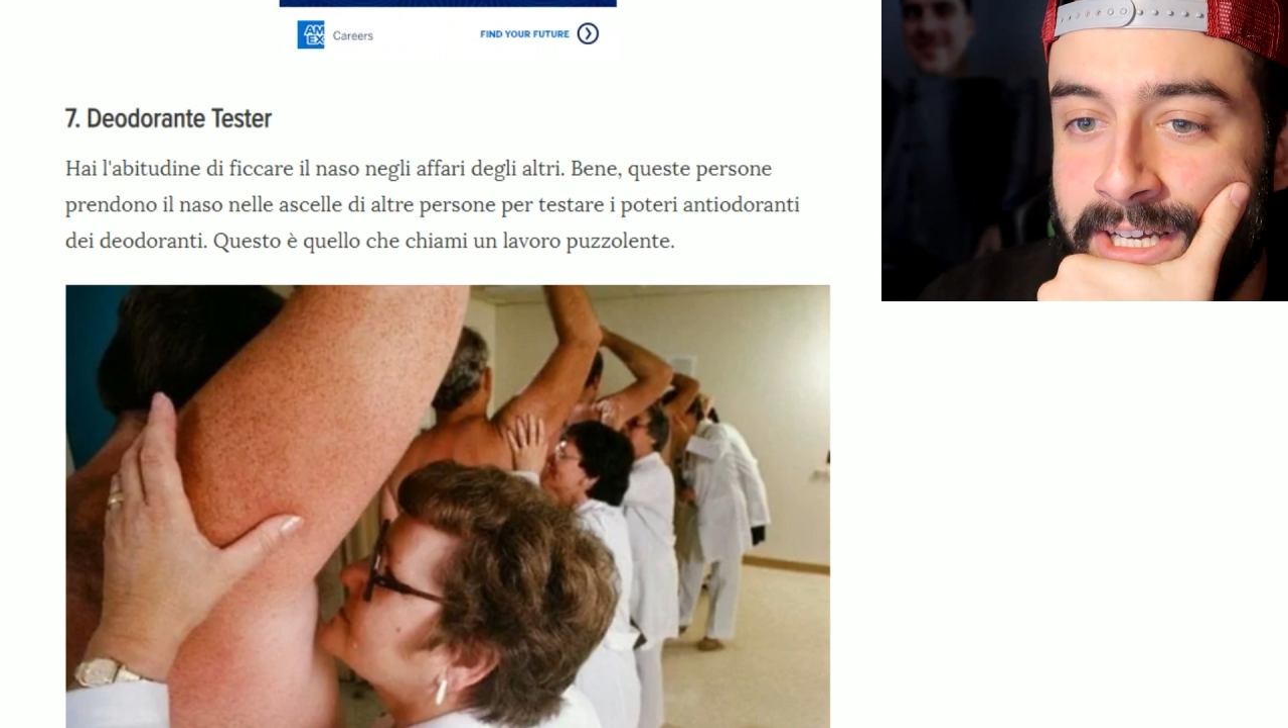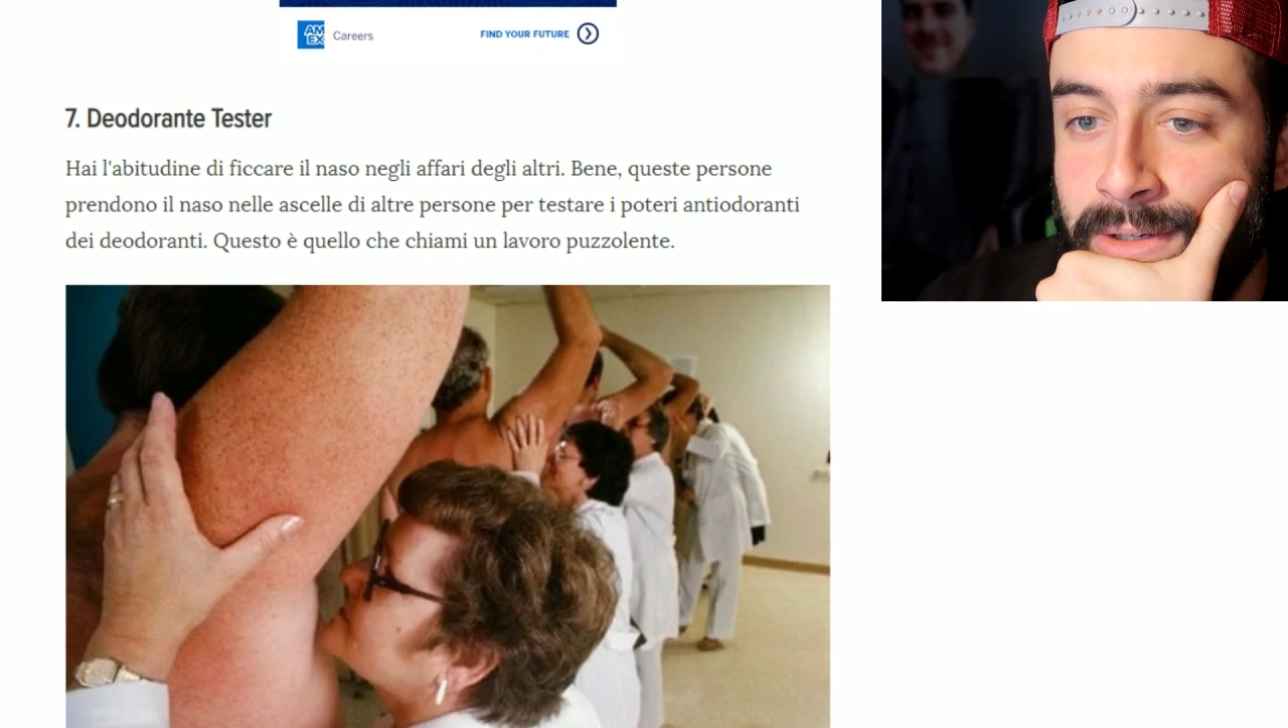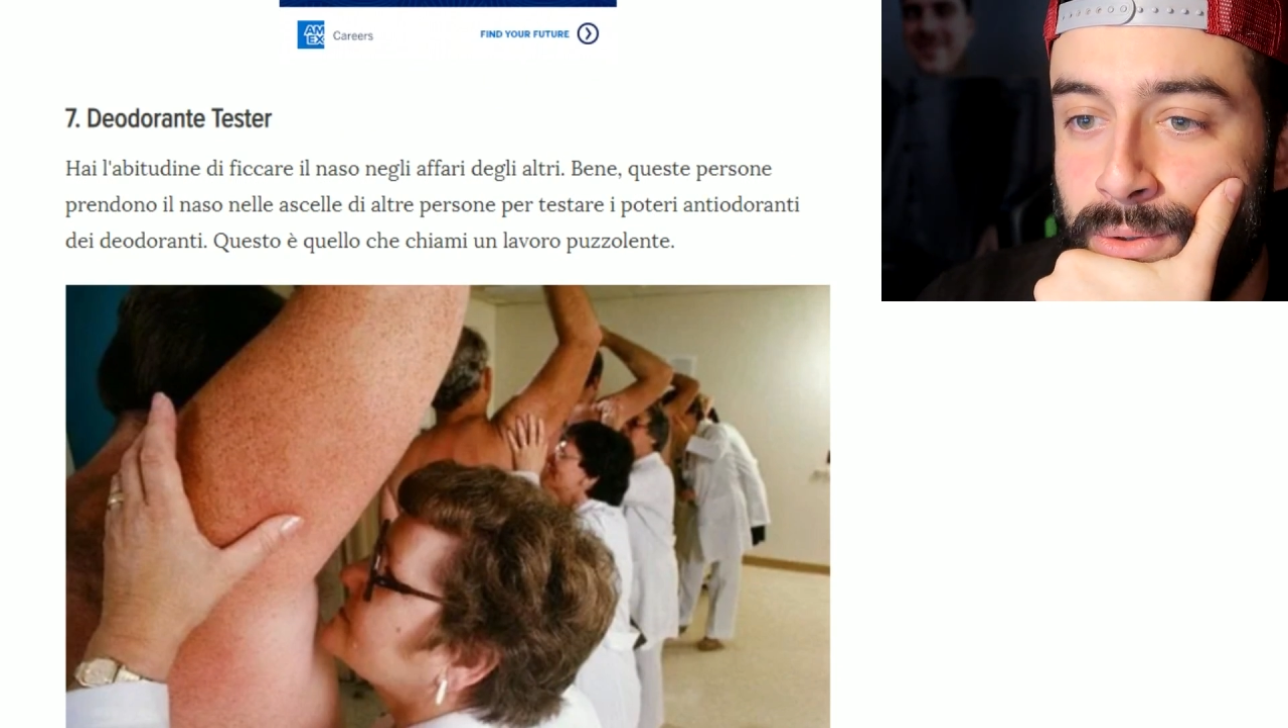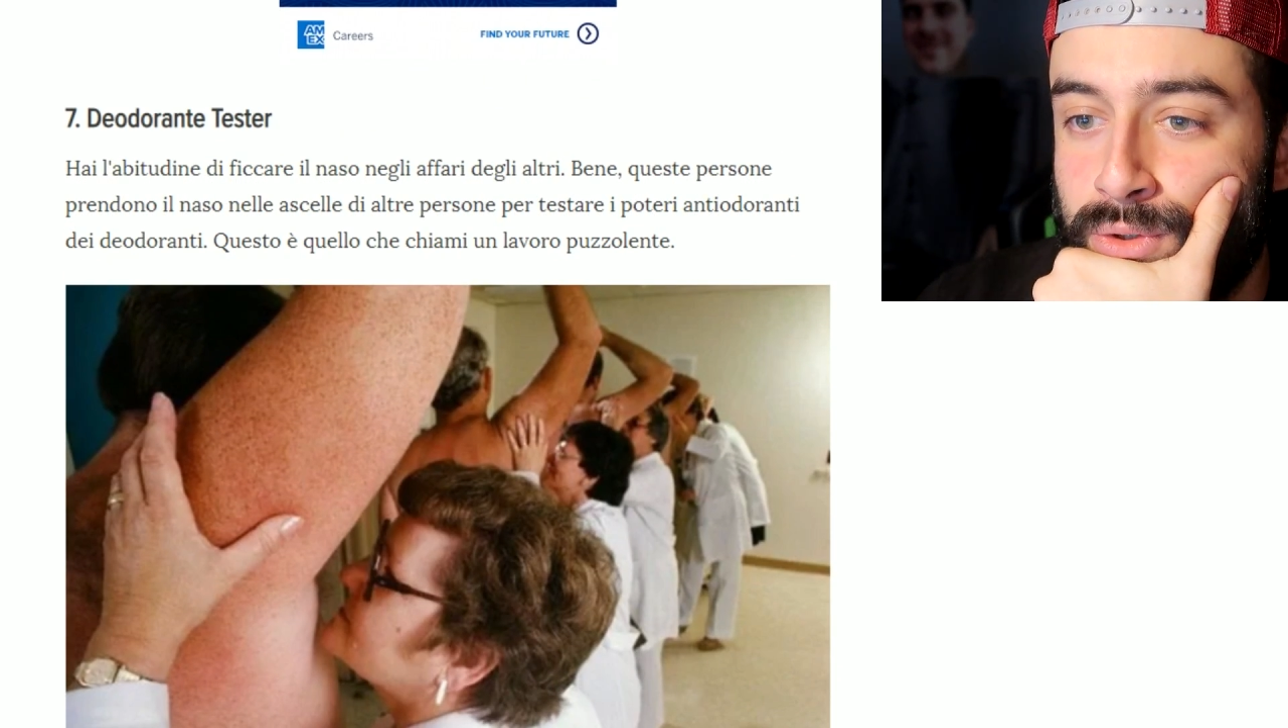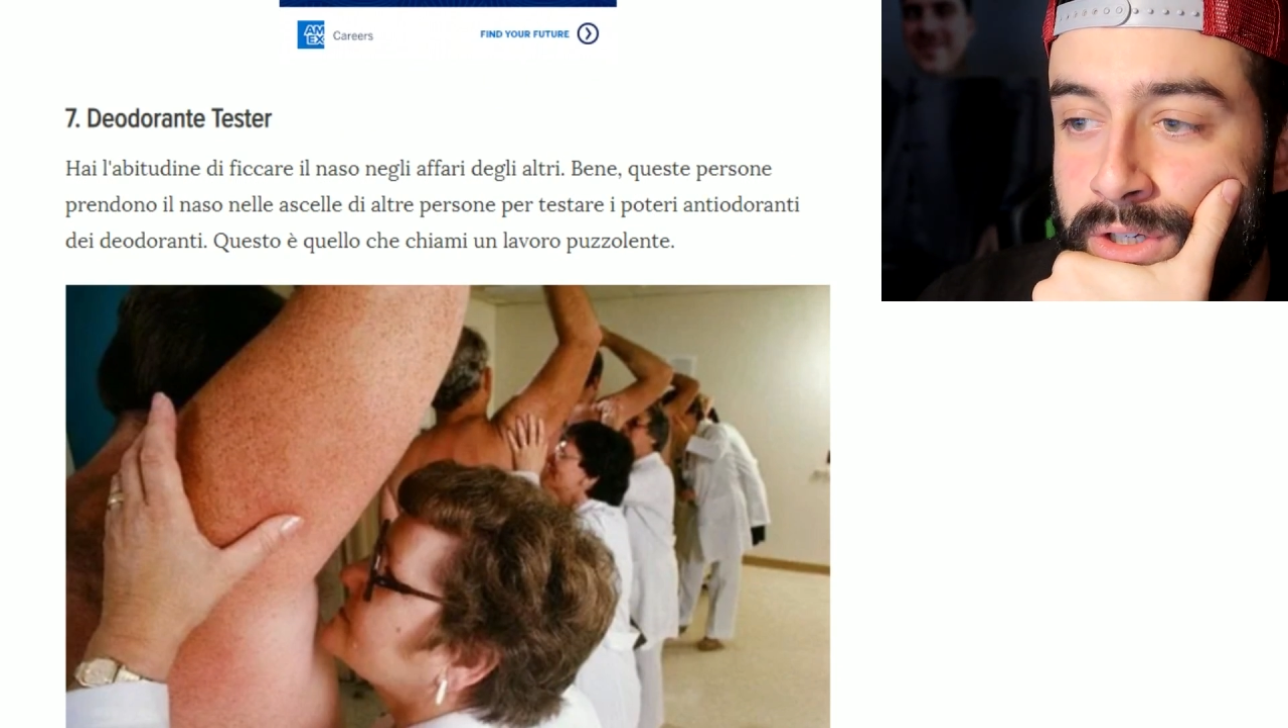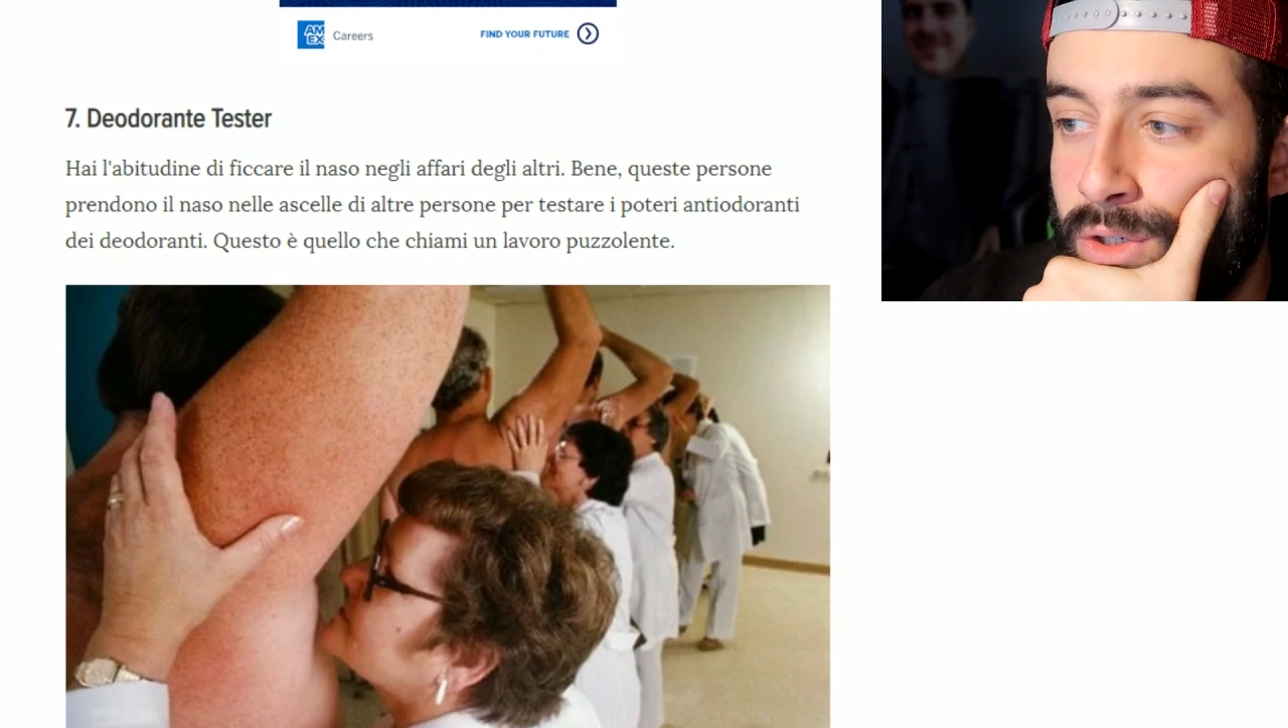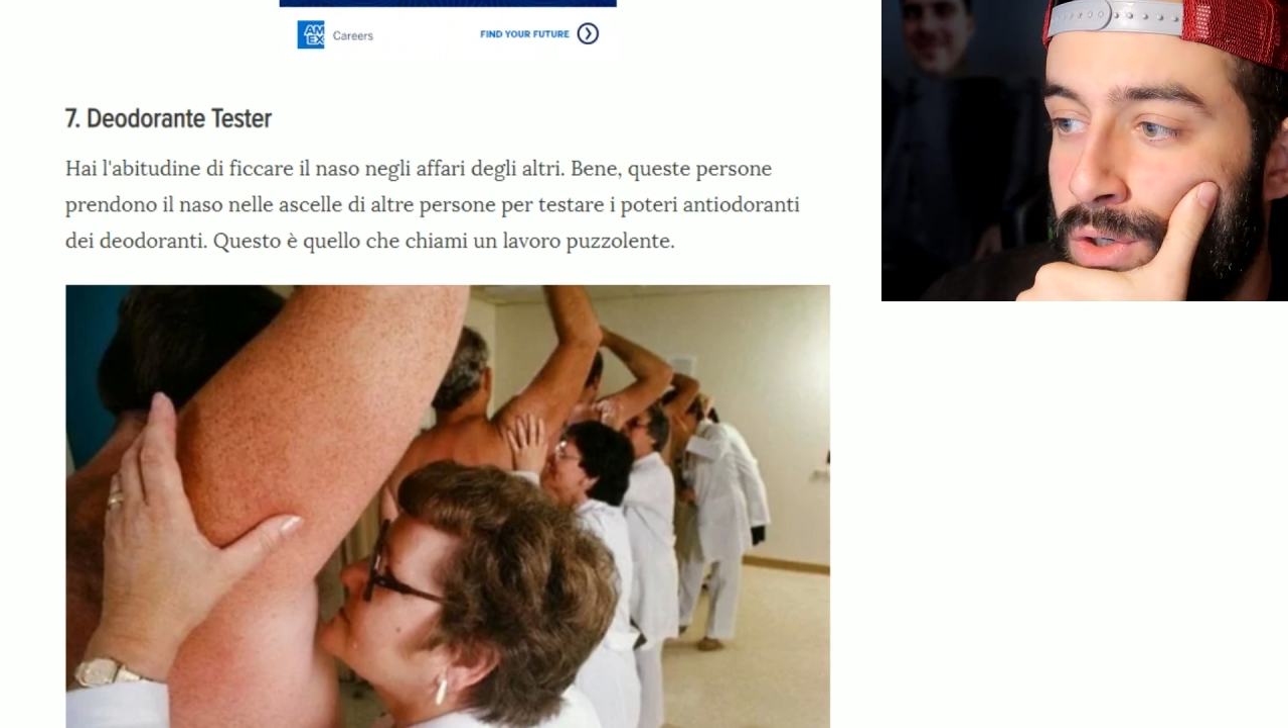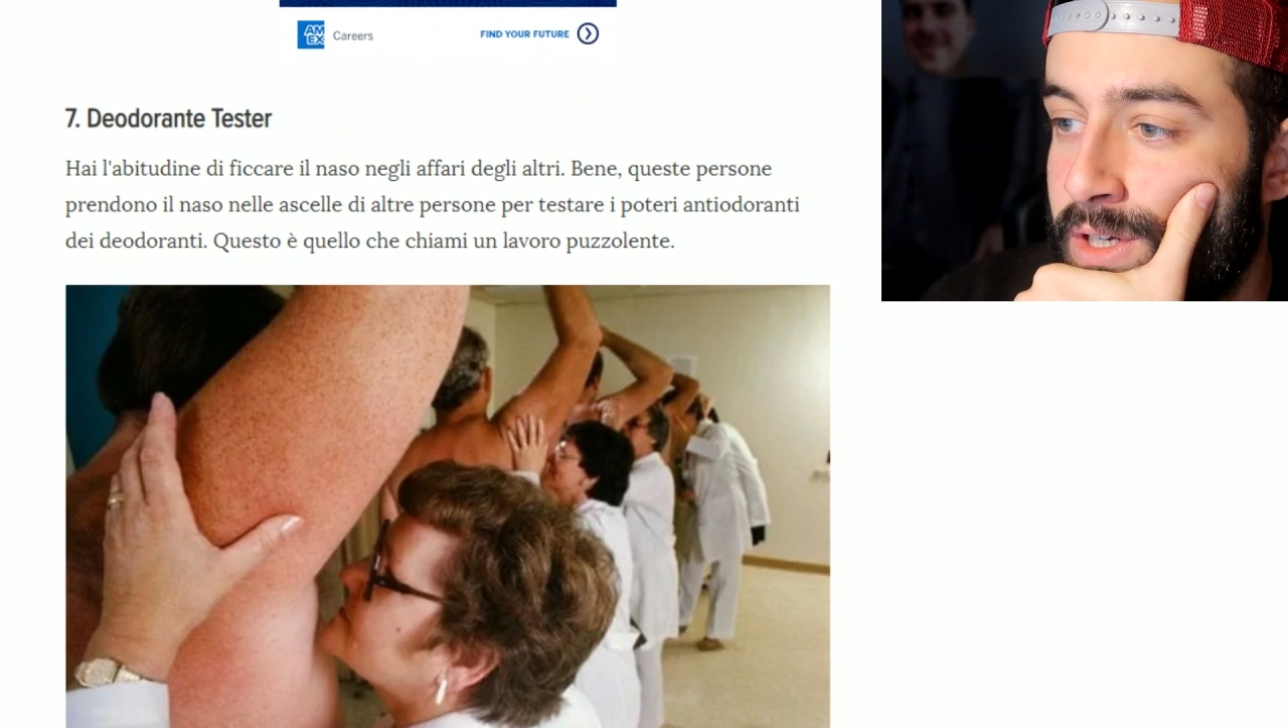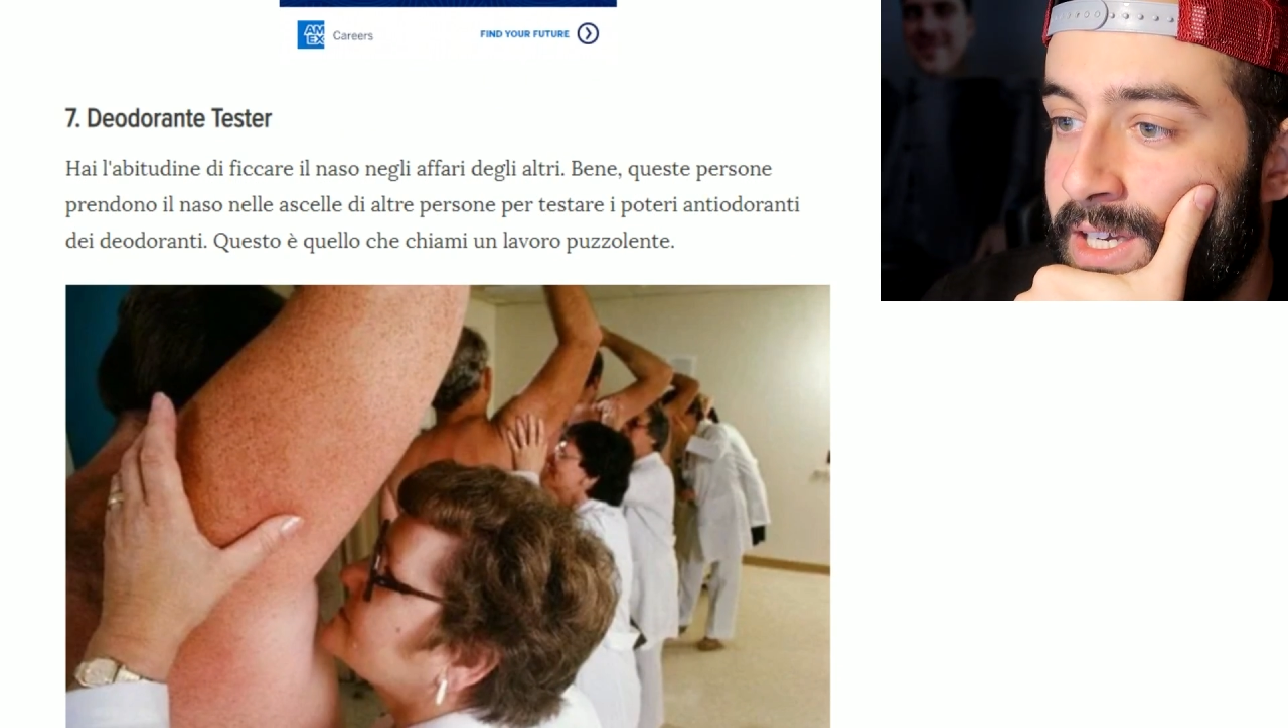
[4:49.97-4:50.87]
che annusano